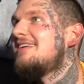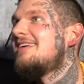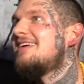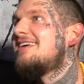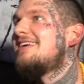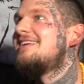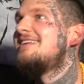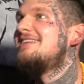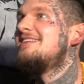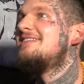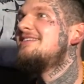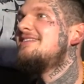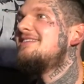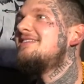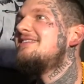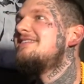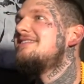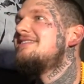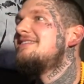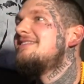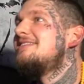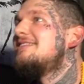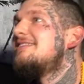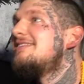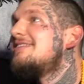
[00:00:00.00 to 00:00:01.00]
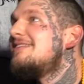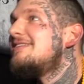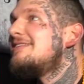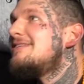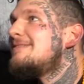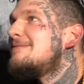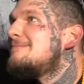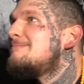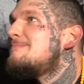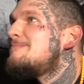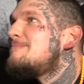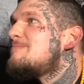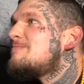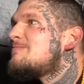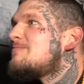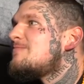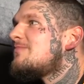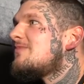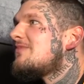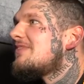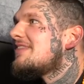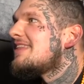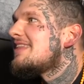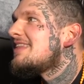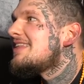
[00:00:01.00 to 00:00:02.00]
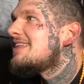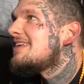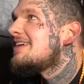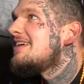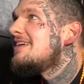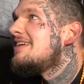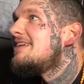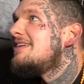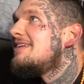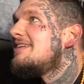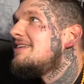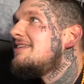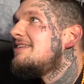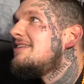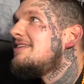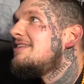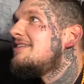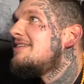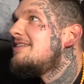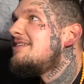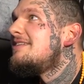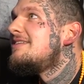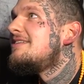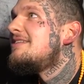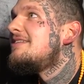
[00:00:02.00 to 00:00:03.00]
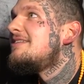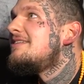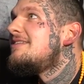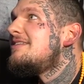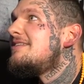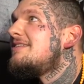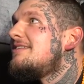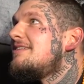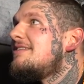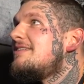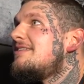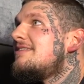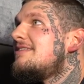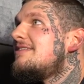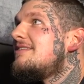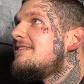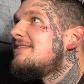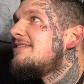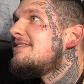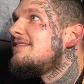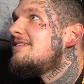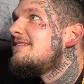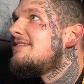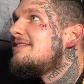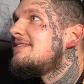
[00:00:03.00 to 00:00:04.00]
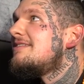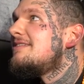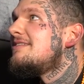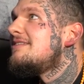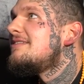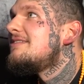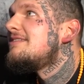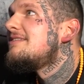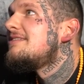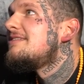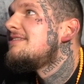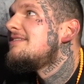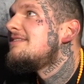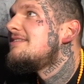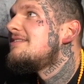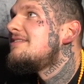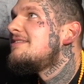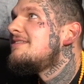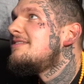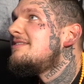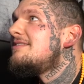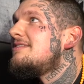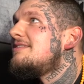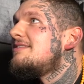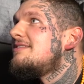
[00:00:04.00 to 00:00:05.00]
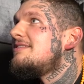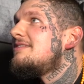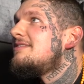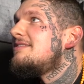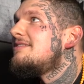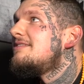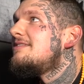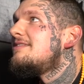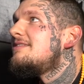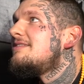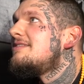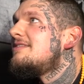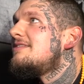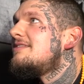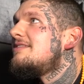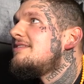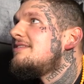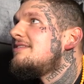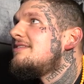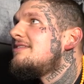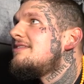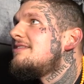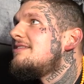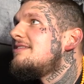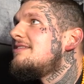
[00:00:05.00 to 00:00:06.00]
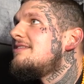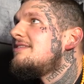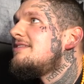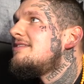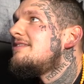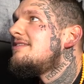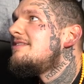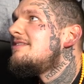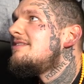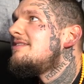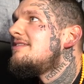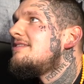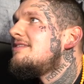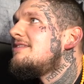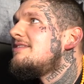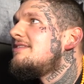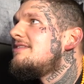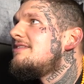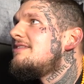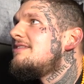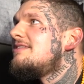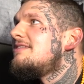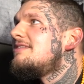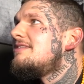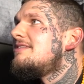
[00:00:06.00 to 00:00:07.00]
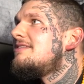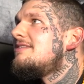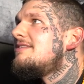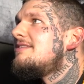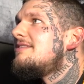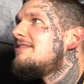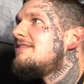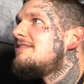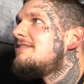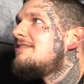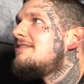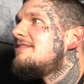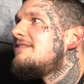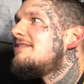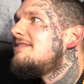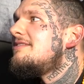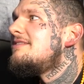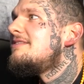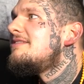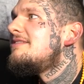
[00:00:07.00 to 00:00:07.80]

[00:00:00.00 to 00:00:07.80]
Wir sind alle neugierig, Bibi. Das heißt, 1, 2, 3, nach unten. Stehen bleiben. Umdrehen und dann fangen wir an, ne?